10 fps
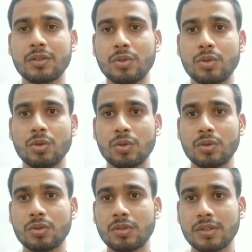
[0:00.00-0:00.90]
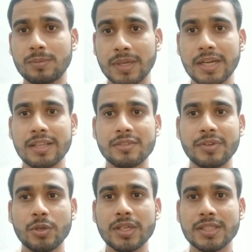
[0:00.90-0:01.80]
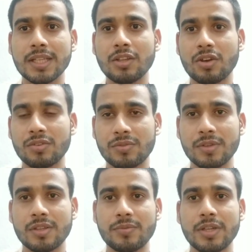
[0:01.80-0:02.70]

तो बने रहिए इस वीडियो के साथ और इस